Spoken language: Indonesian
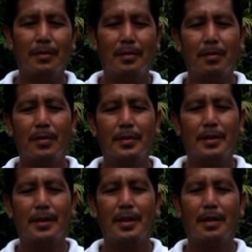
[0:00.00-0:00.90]
nyoba
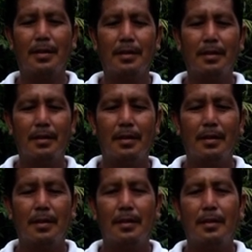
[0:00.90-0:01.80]
sekitar
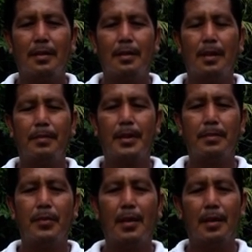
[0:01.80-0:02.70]
8
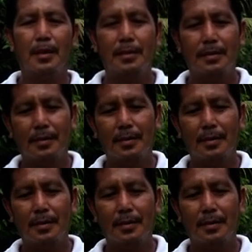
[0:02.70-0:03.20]
ribuan.